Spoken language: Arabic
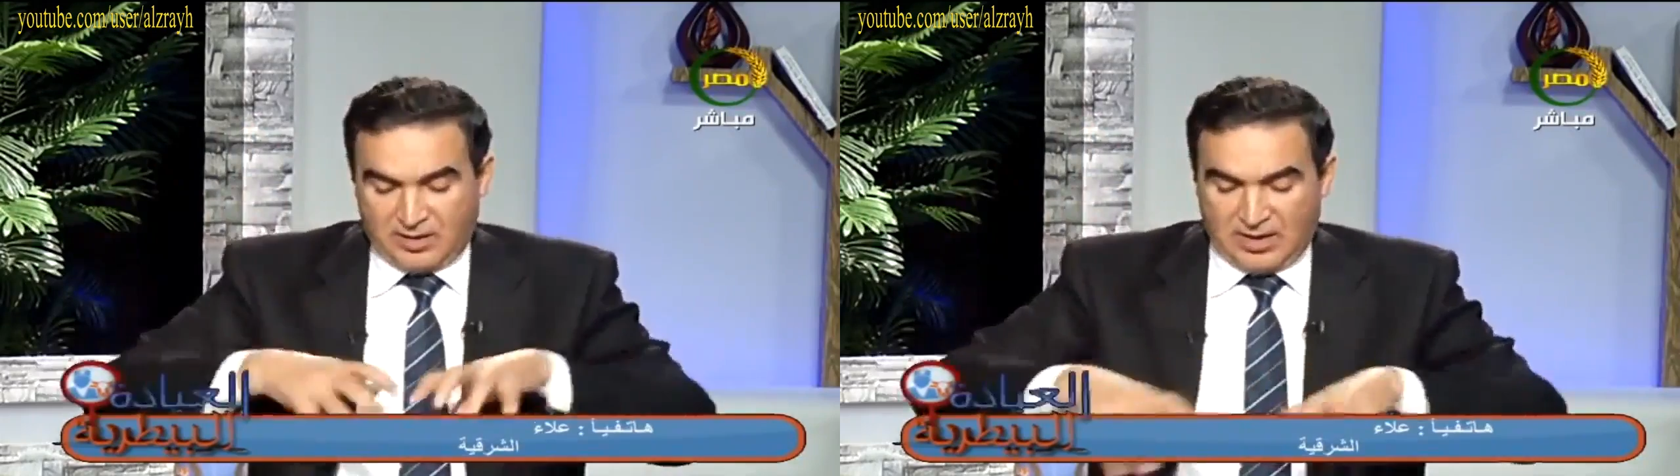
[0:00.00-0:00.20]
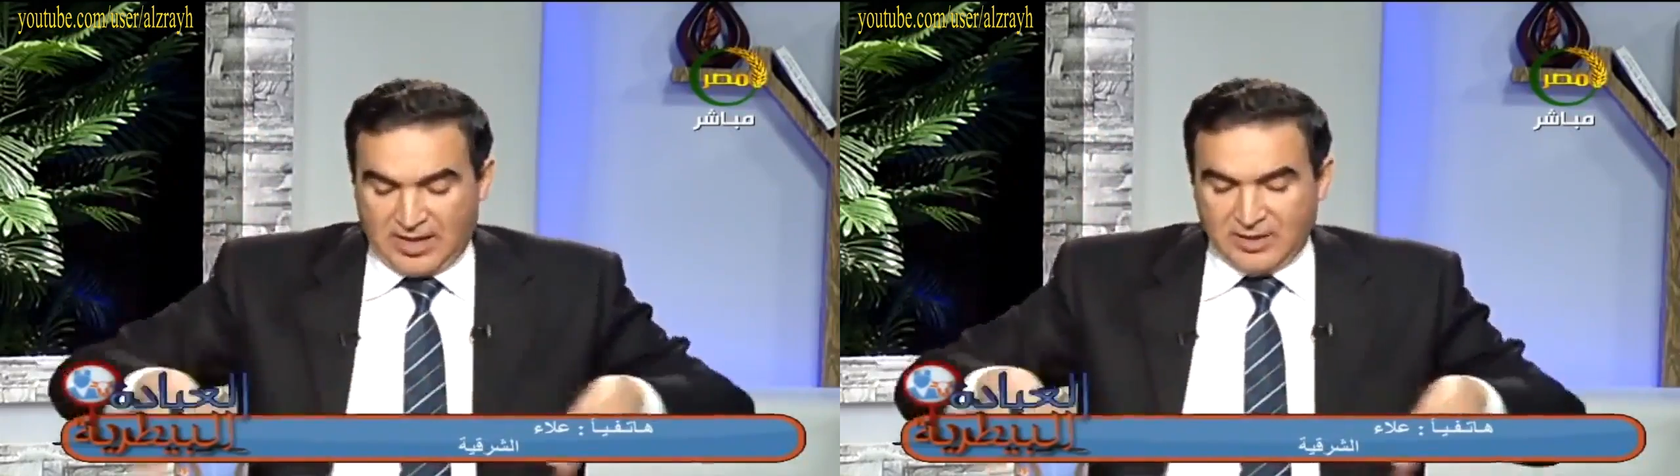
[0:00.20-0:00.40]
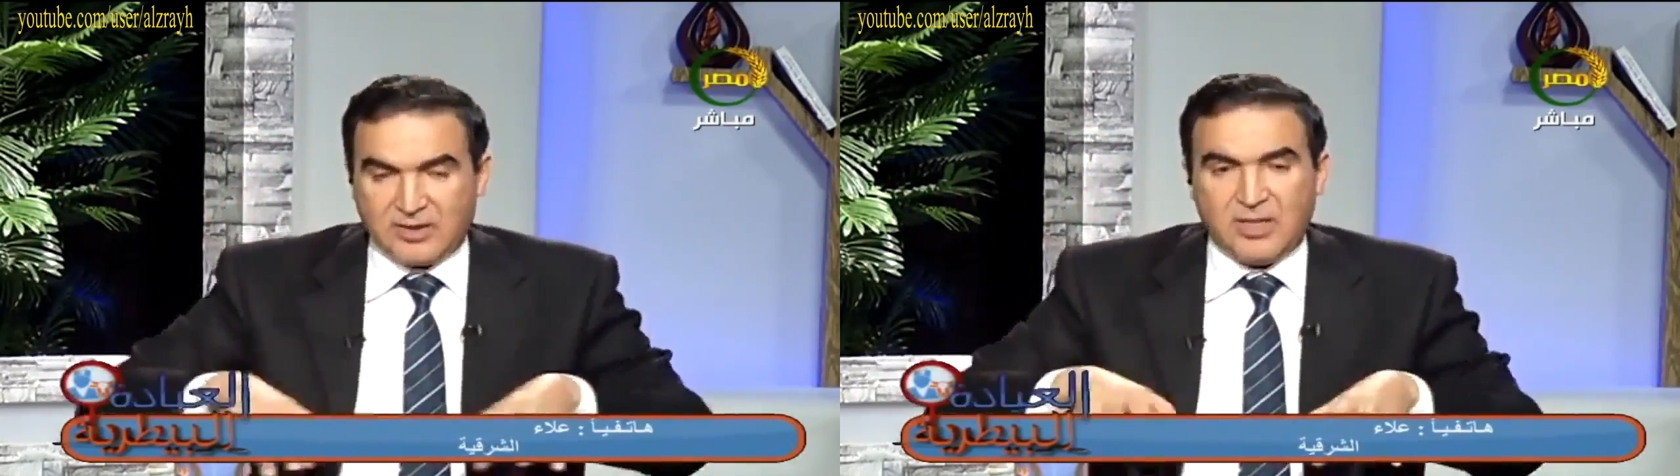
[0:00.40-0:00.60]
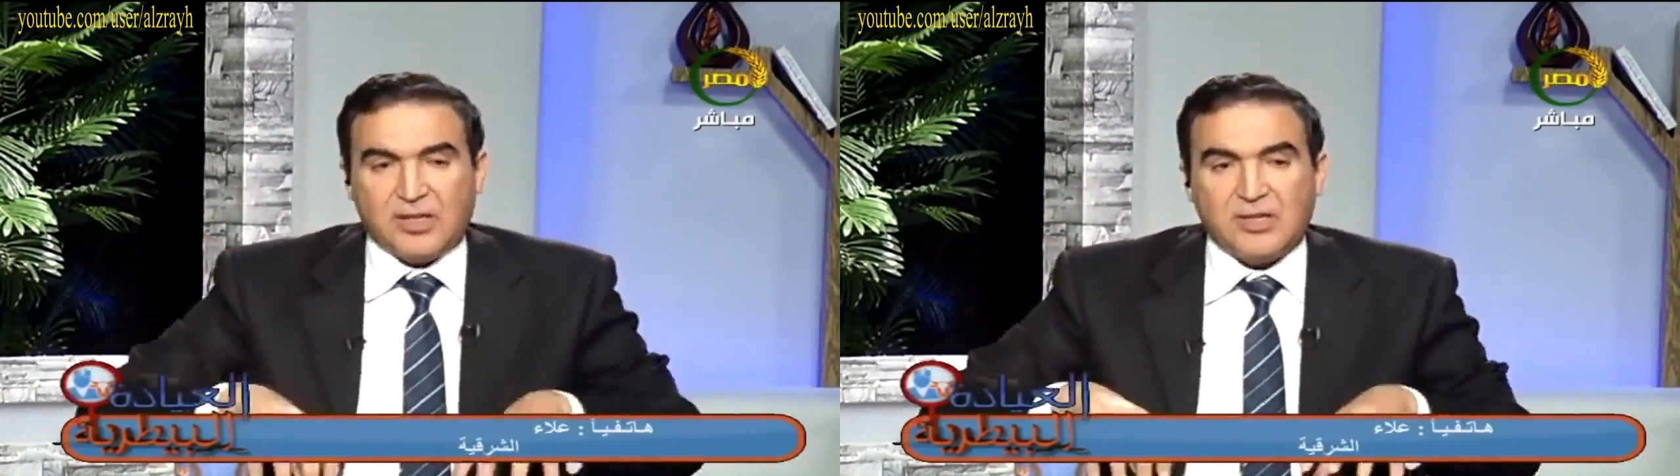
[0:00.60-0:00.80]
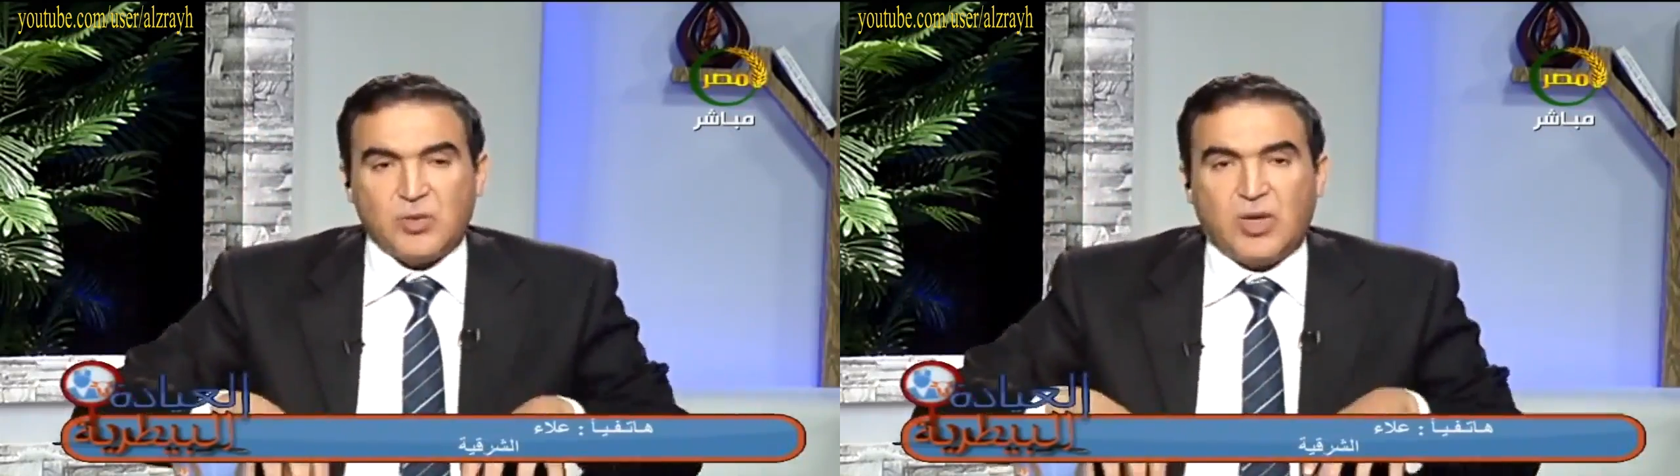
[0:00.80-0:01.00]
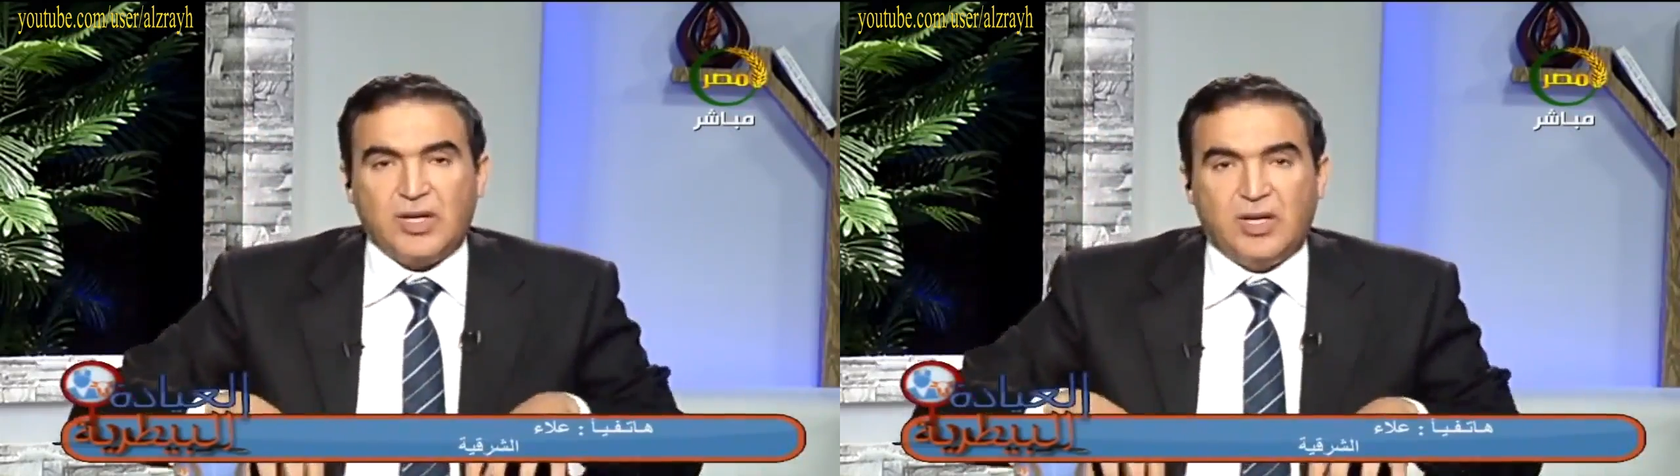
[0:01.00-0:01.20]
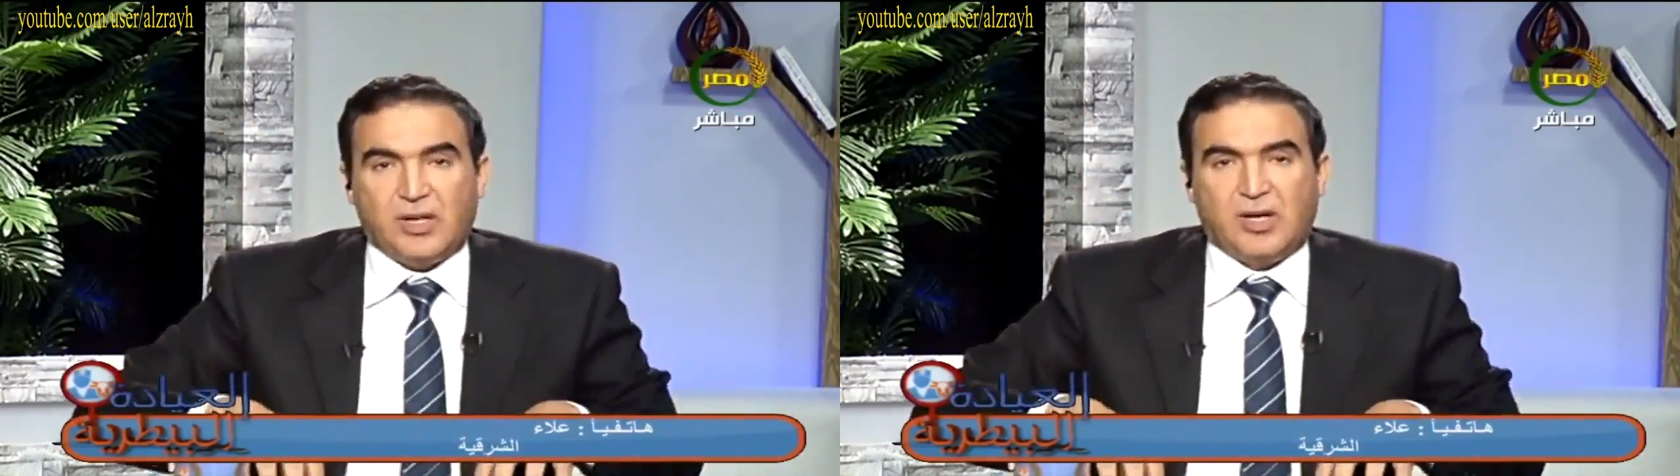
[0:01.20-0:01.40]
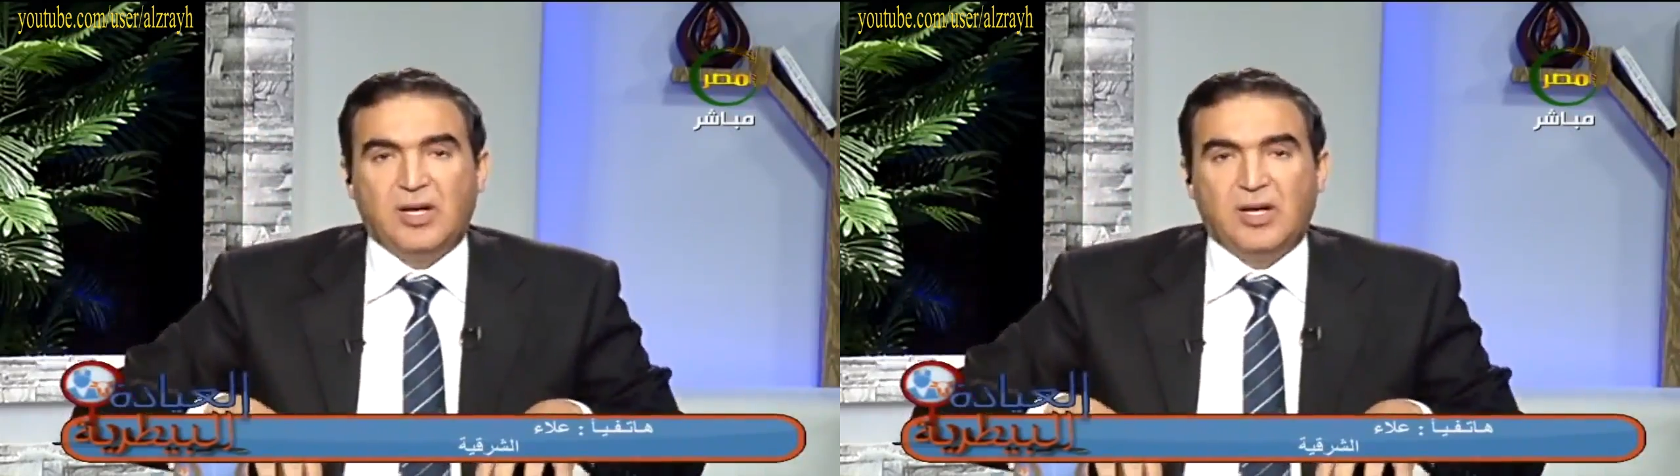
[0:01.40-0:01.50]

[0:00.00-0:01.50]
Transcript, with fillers: حظيره صغيره